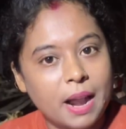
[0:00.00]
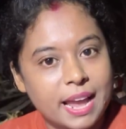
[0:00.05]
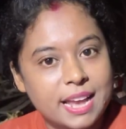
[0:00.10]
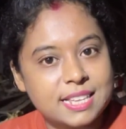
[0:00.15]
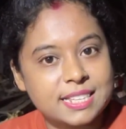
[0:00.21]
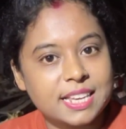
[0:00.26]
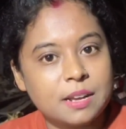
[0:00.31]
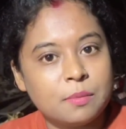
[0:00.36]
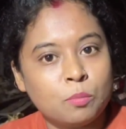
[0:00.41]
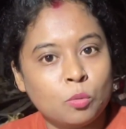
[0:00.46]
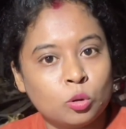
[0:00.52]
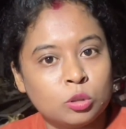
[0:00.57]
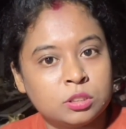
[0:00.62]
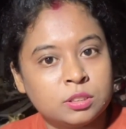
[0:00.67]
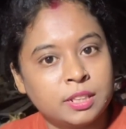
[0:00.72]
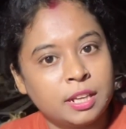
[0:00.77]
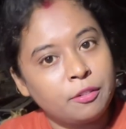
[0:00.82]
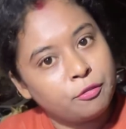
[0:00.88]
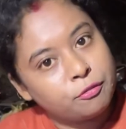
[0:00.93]
প্রাইসের
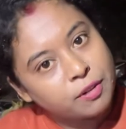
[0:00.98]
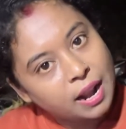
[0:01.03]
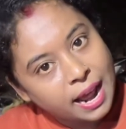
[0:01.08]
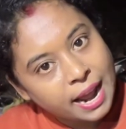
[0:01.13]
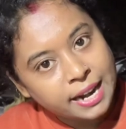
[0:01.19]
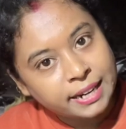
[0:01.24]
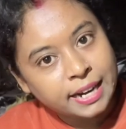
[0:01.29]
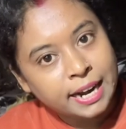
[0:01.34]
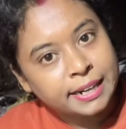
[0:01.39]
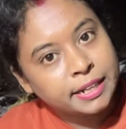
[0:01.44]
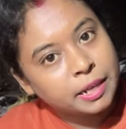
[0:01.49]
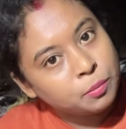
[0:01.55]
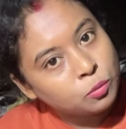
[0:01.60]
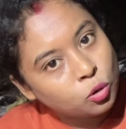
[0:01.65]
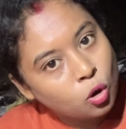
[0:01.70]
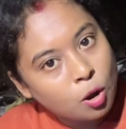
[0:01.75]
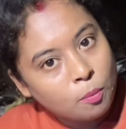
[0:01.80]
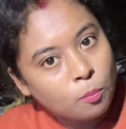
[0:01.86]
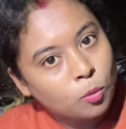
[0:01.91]
মধ্যে ফ্রাইড আইটেম
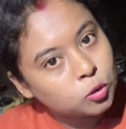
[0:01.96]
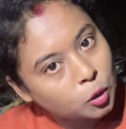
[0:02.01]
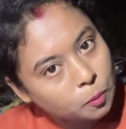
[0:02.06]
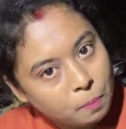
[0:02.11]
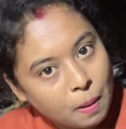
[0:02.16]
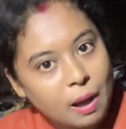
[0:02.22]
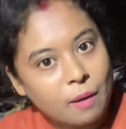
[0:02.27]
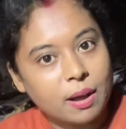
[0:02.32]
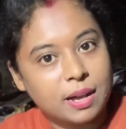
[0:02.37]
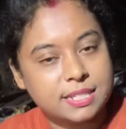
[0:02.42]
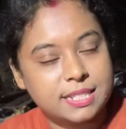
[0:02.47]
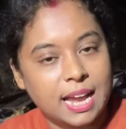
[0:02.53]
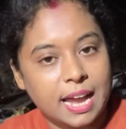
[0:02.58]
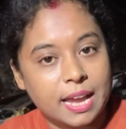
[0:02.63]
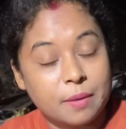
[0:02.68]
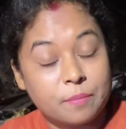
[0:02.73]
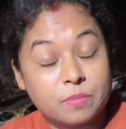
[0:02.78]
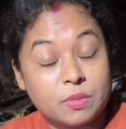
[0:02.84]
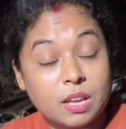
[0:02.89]
কম মতো পাওয়া
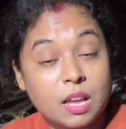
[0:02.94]
যায়